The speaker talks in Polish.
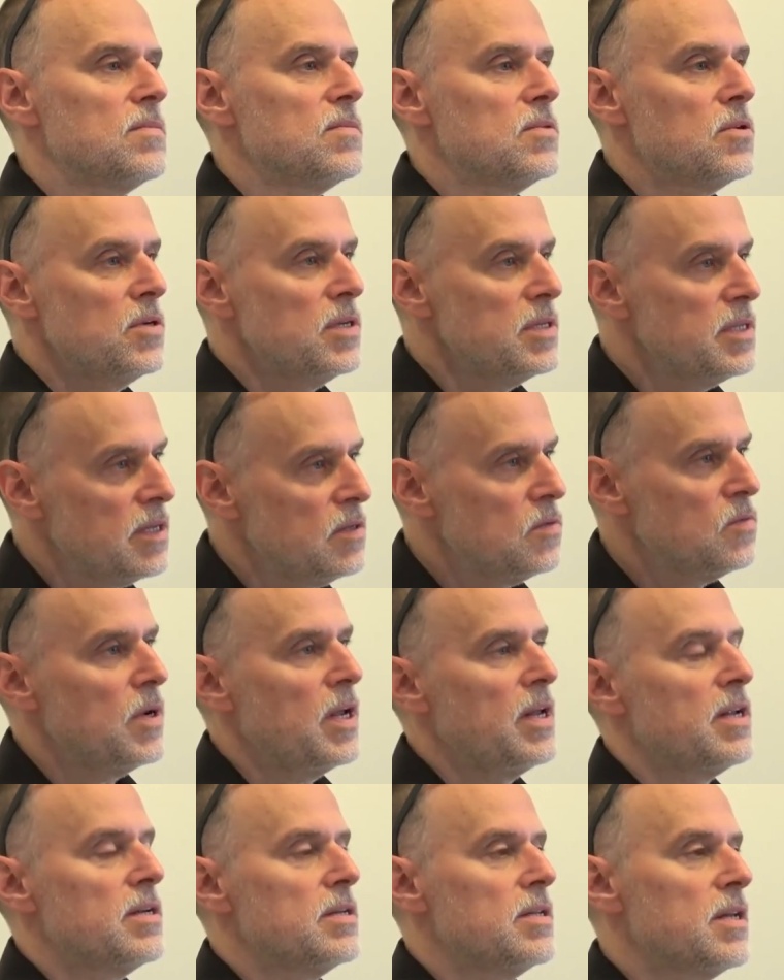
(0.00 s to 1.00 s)
to jest
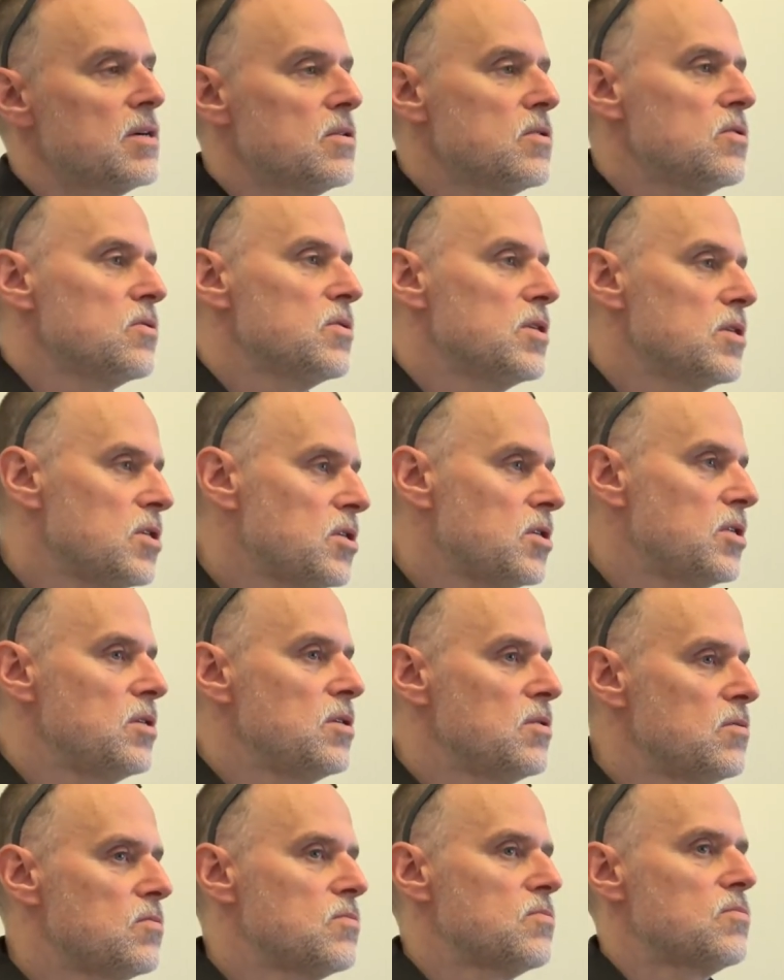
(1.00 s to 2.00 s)
naturalne, tak? No,
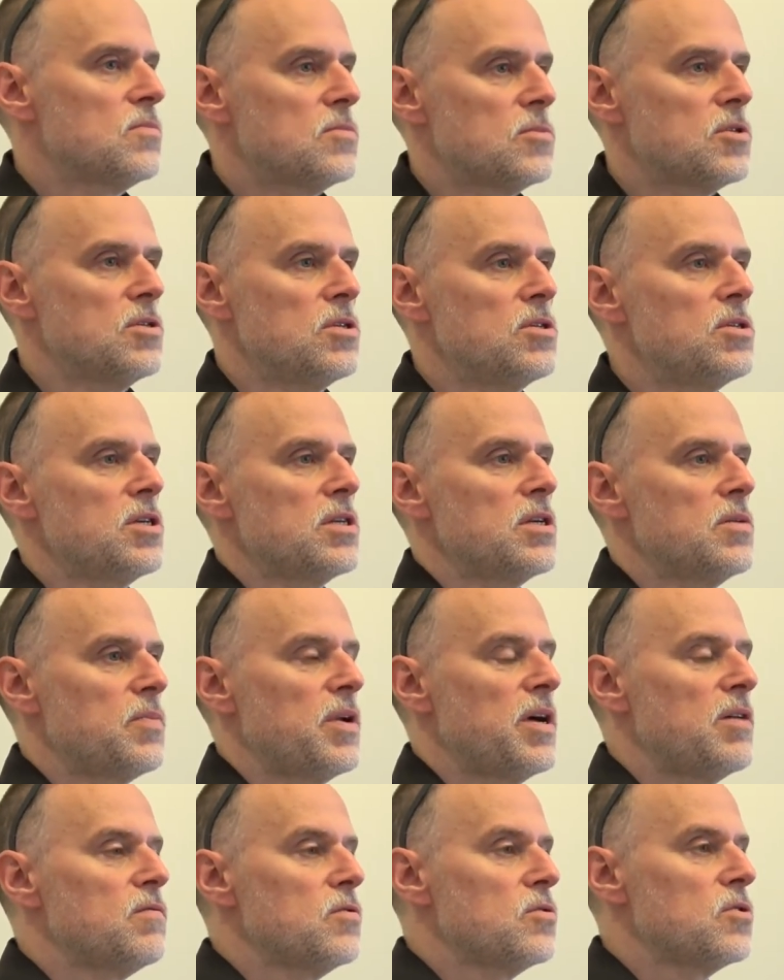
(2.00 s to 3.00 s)
jeśli czynicie
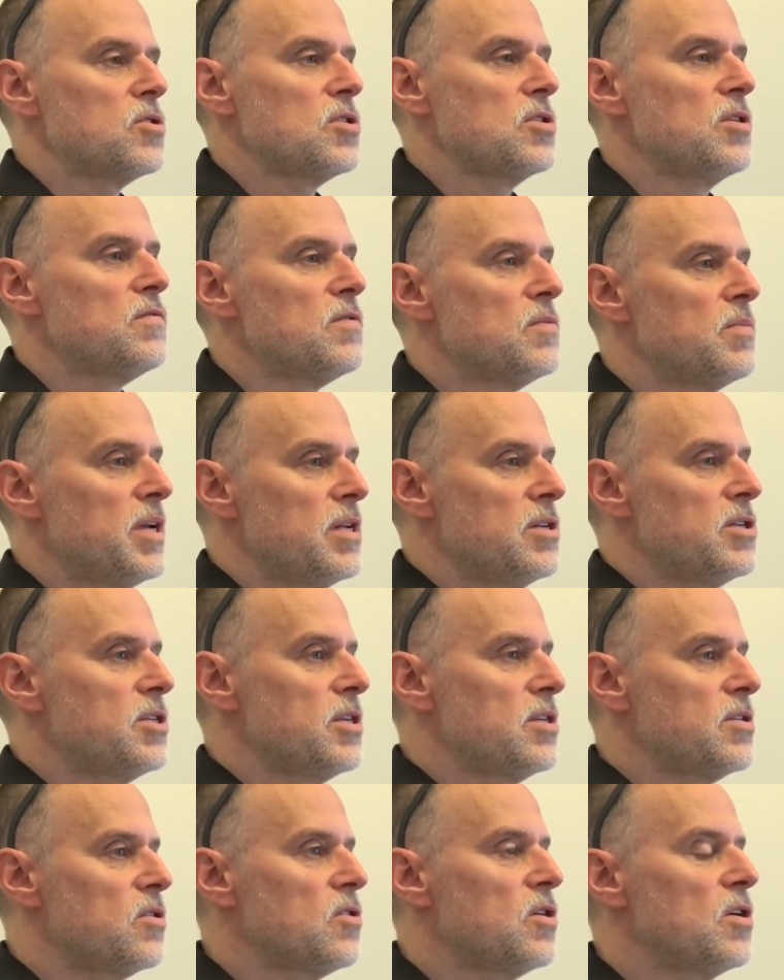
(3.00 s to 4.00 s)
nieprawość, nie
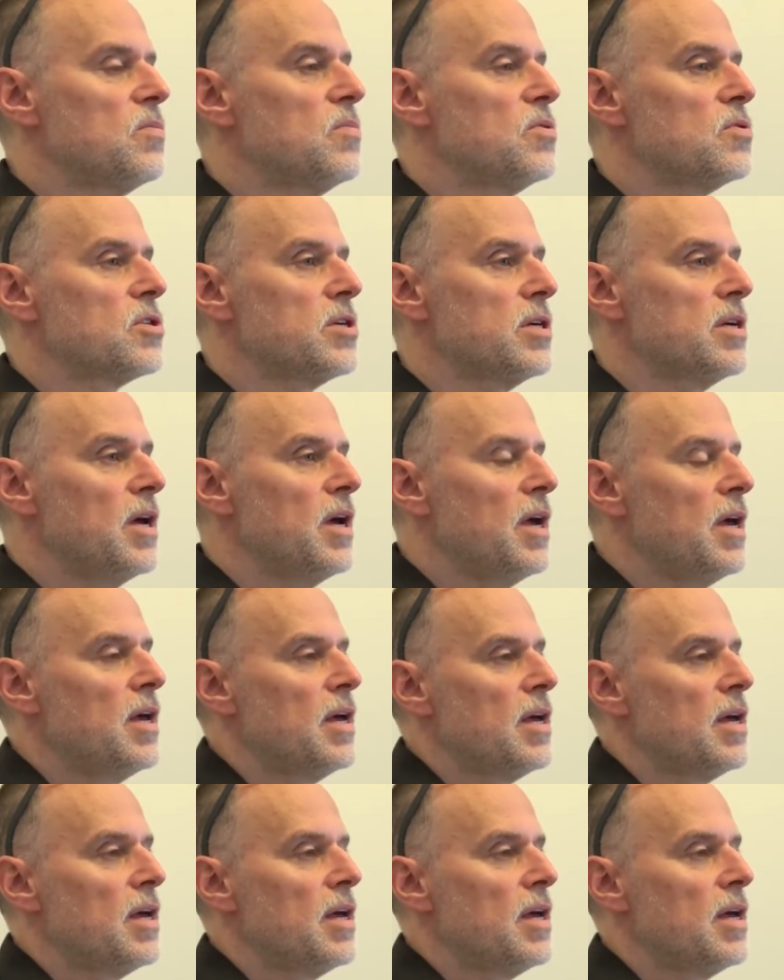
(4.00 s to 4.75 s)
wybraliście drogi Bożej,